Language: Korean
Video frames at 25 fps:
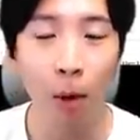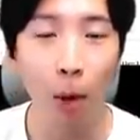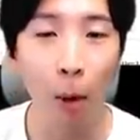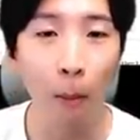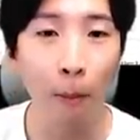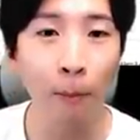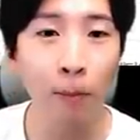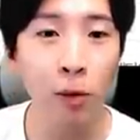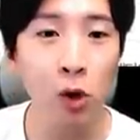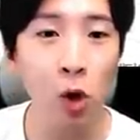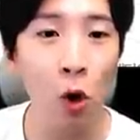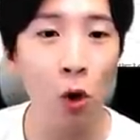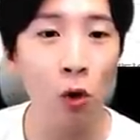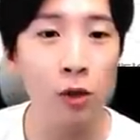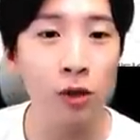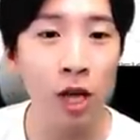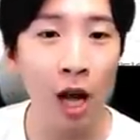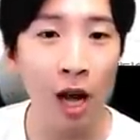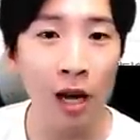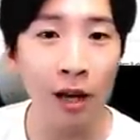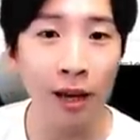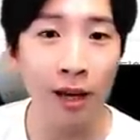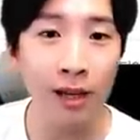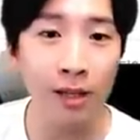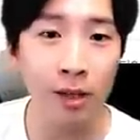
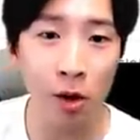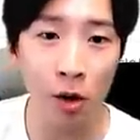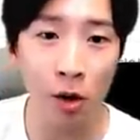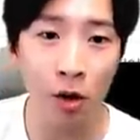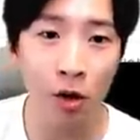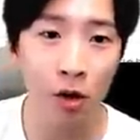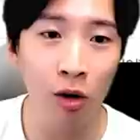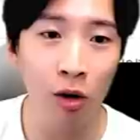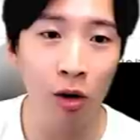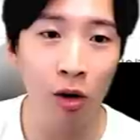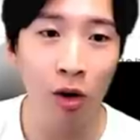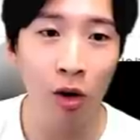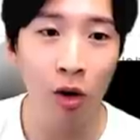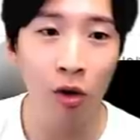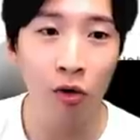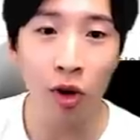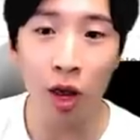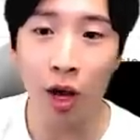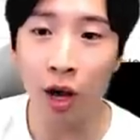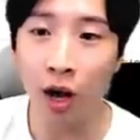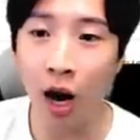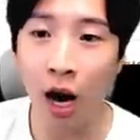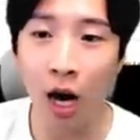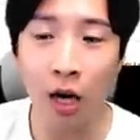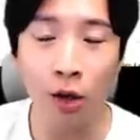법정상에서?
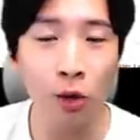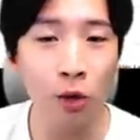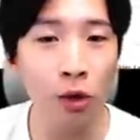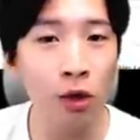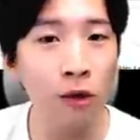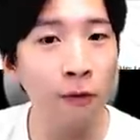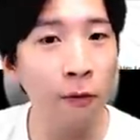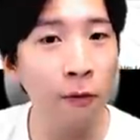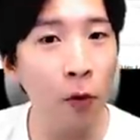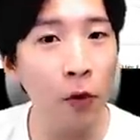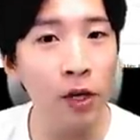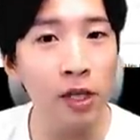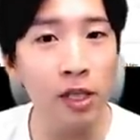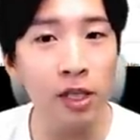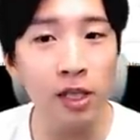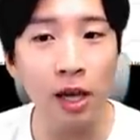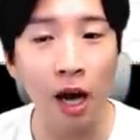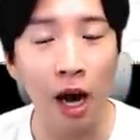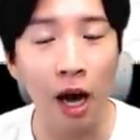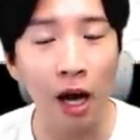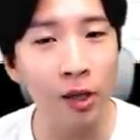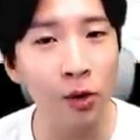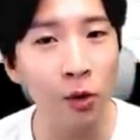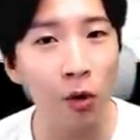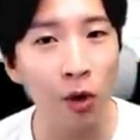내가 알던 그
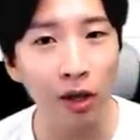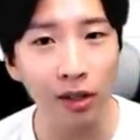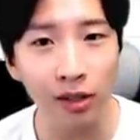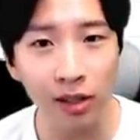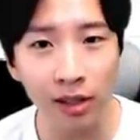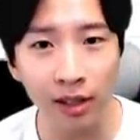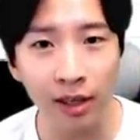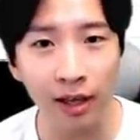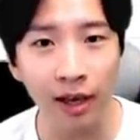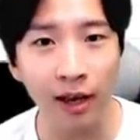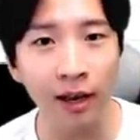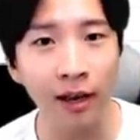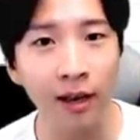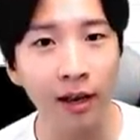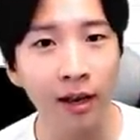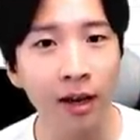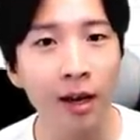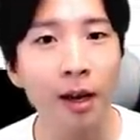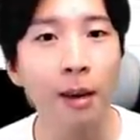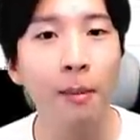포렌식이 아닌 것 같은데?